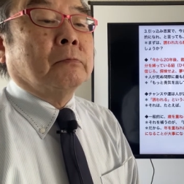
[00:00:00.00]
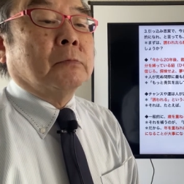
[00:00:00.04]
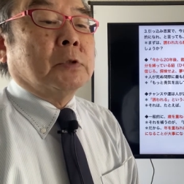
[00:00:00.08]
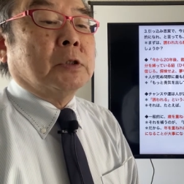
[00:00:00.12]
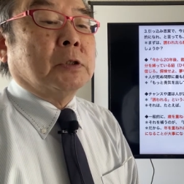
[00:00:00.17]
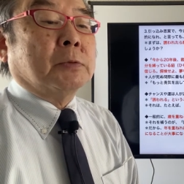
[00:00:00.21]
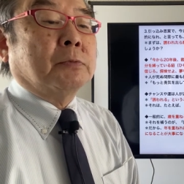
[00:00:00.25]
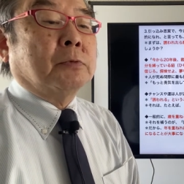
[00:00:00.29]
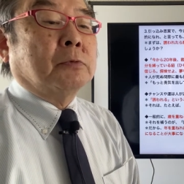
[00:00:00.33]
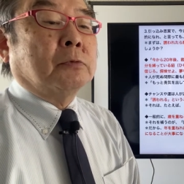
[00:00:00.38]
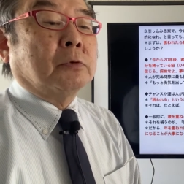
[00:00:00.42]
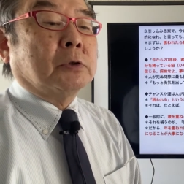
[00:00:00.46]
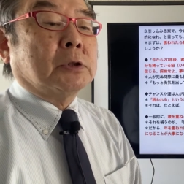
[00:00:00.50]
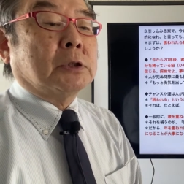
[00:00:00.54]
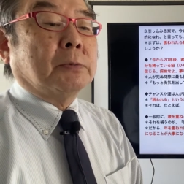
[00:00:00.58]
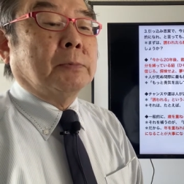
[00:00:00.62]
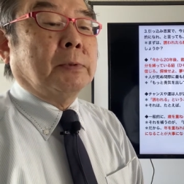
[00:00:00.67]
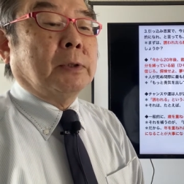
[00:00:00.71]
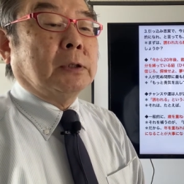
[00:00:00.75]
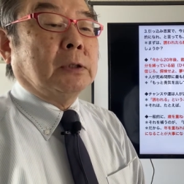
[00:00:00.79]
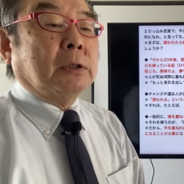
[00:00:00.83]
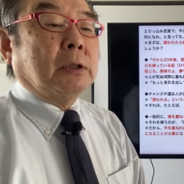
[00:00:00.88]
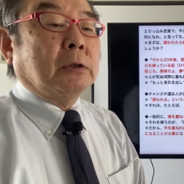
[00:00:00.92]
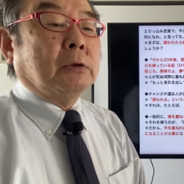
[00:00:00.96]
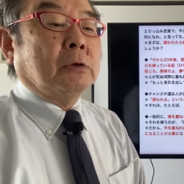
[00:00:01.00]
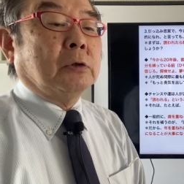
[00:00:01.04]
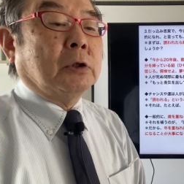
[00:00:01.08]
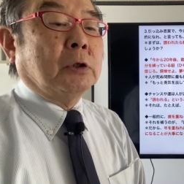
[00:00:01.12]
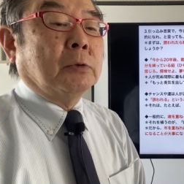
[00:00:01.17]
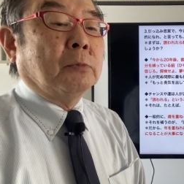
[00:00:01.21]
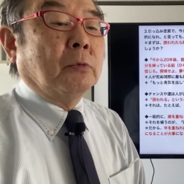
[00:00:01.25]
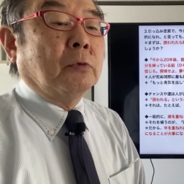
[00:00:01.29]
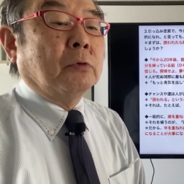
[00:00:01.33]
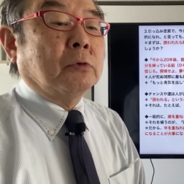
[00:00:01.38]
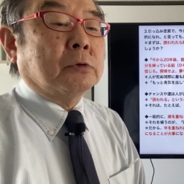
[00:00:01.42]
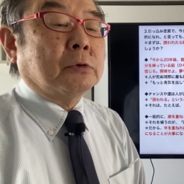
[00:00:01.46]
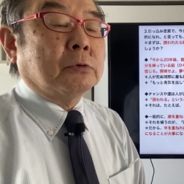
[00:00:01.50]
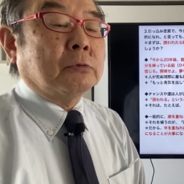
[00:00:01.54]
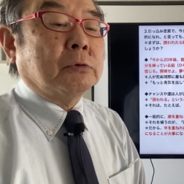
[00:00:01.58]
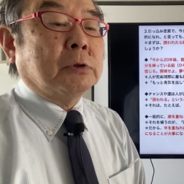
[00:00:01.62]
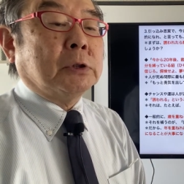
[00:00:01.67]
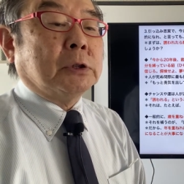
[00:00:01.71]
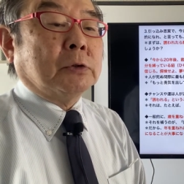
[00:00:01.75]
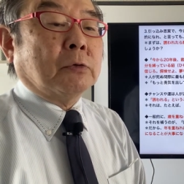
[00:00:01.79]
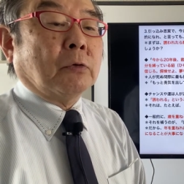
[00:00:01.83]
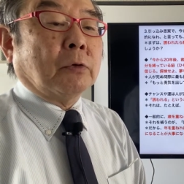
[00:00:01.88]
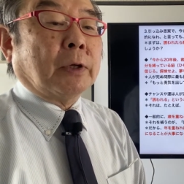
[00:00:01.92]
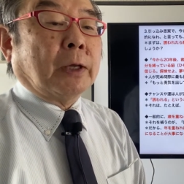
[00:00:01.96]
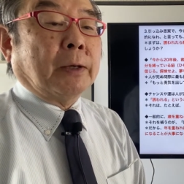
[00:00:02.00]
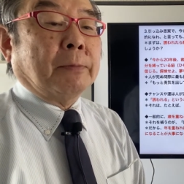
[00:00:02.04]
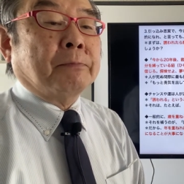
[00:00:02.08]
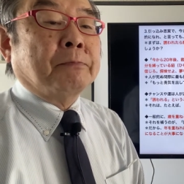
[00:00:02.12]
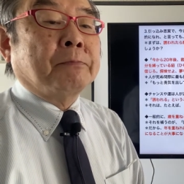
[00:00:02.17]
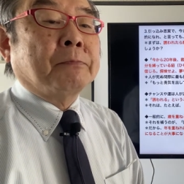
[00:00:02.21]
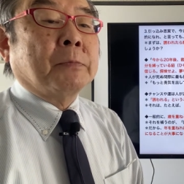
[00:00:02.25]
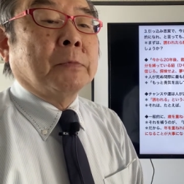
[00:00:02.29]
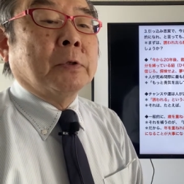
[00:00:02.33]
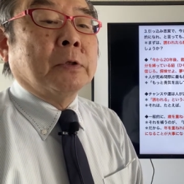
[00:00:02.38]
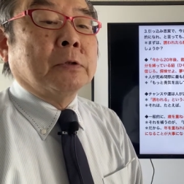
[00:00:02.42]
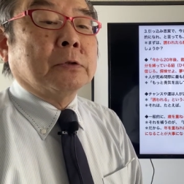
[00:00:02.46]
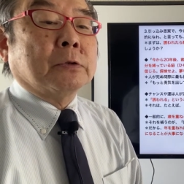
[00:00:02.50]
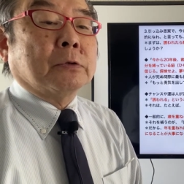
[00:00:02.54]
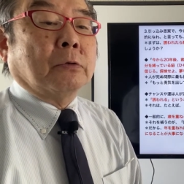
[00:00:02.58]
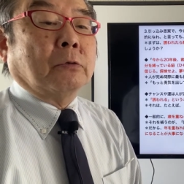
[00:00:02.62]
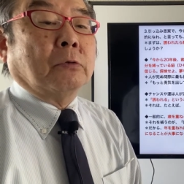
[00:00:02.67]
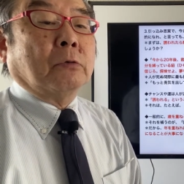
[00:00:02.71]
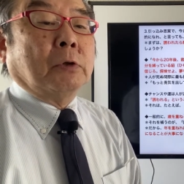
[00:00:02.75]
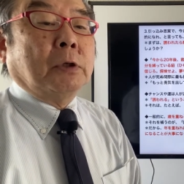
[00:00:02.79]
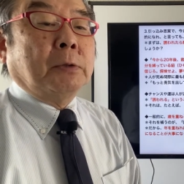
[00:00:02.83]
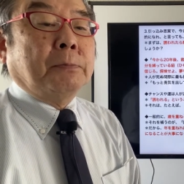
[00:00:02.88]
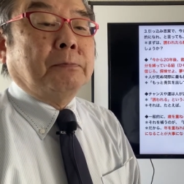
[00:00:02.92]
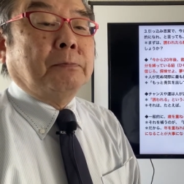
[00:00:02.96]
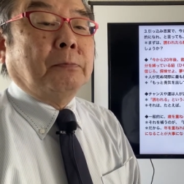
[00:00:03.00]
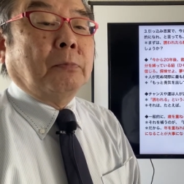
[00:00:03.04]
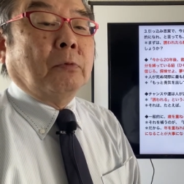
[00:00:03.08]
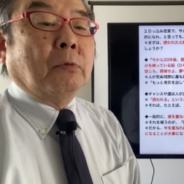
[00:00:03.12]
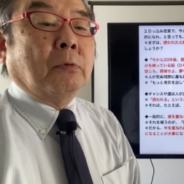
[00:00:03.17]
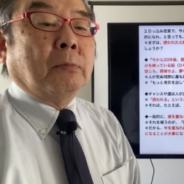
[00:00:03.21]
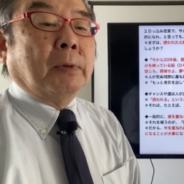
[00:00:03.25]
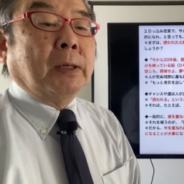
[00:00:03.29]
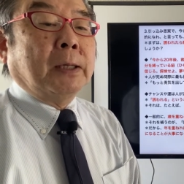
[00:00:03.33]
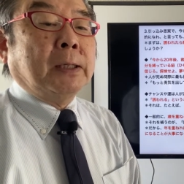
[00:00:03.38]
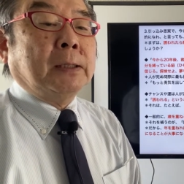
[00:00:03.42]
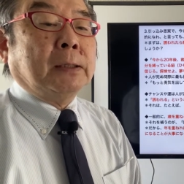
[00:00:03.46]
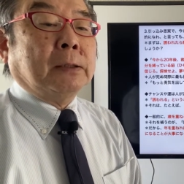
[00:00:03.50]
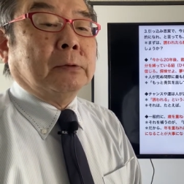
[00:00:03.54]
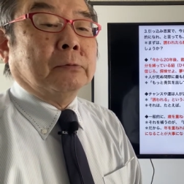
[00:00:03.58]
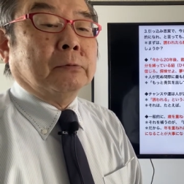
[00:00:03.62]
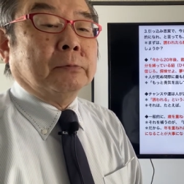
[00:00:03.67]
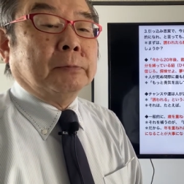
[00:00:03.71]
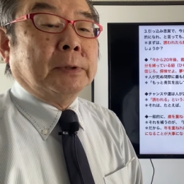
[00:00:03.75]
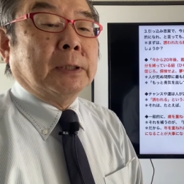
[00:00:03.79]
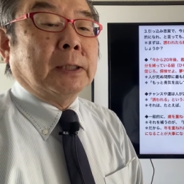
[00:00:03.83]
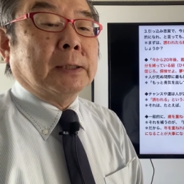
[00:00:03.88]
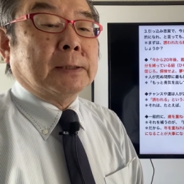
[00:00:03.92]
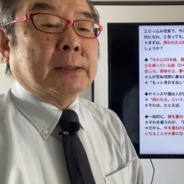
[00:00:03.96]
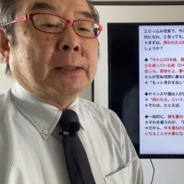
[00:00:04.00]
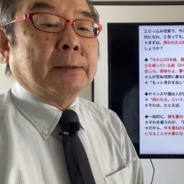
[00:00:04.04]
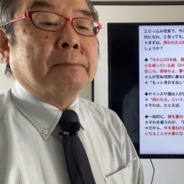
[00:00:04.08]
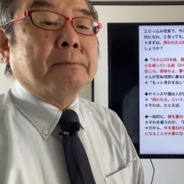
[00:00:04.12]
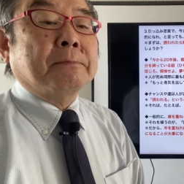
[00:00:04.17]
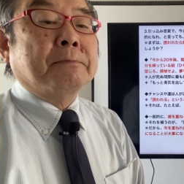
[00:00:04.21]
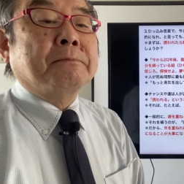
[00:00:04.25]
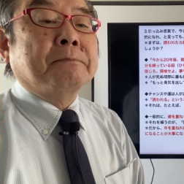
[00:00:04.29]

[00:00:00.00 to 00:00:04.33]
う自分を縛っている紐をすぐに解けその一歩を前に踏み出せ